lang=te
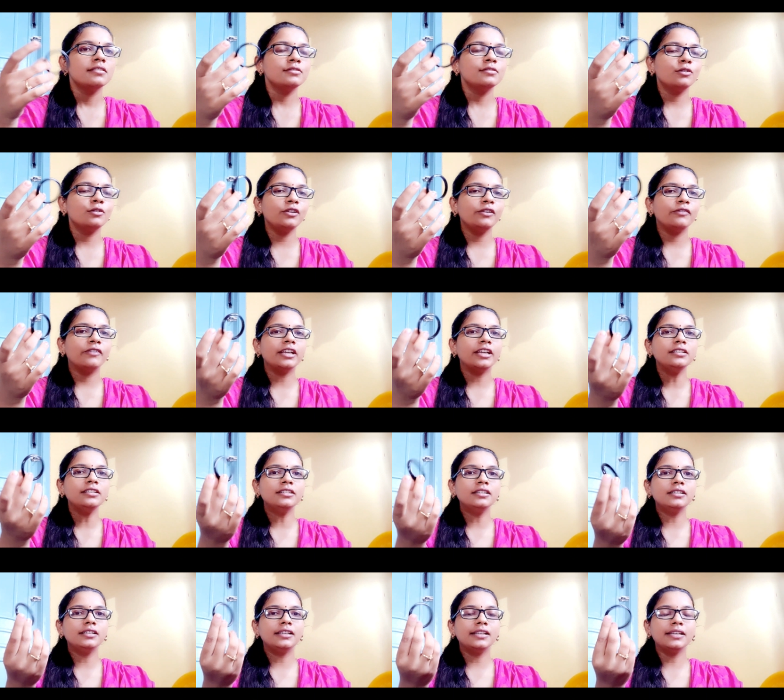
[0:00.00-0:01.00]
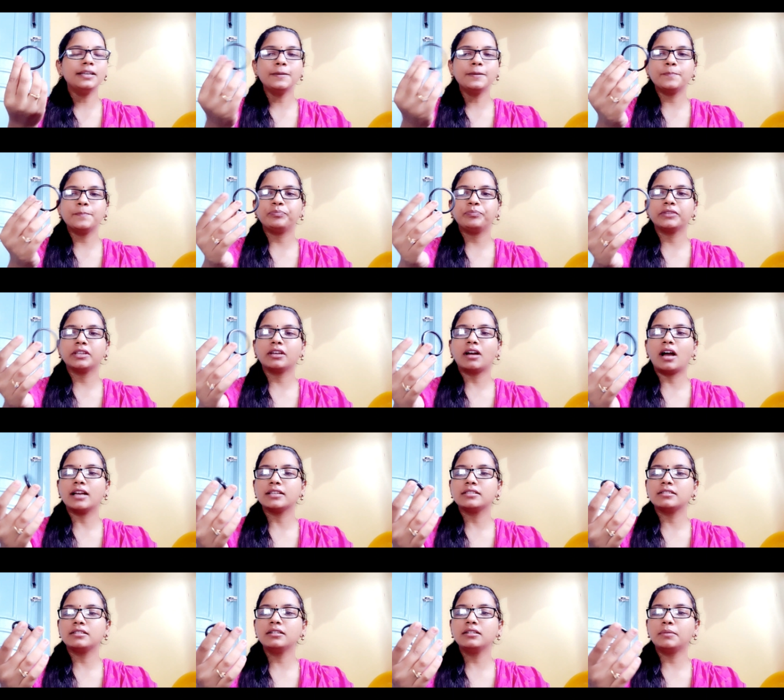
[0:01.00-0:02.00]
సో ఇవేంటంటే
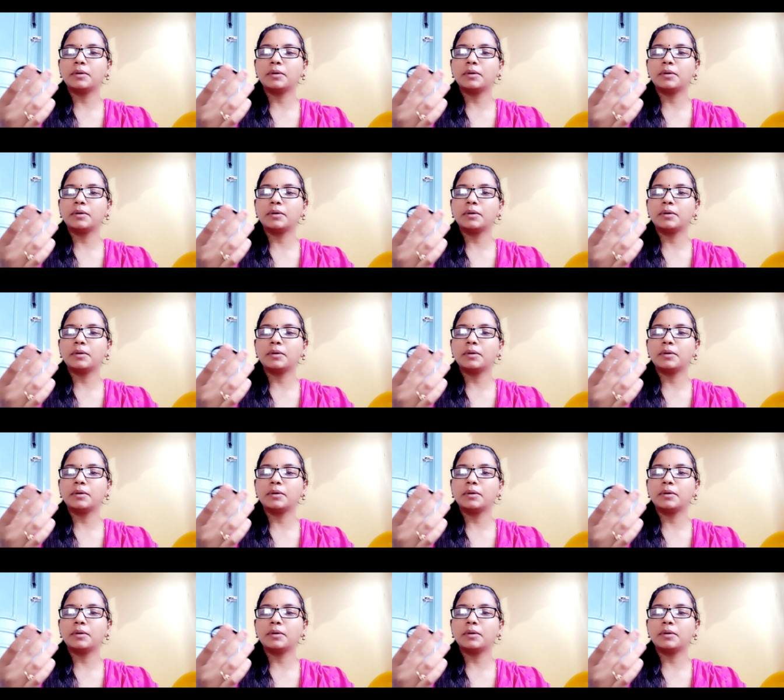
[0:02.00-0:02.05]
యాక్చువల్గా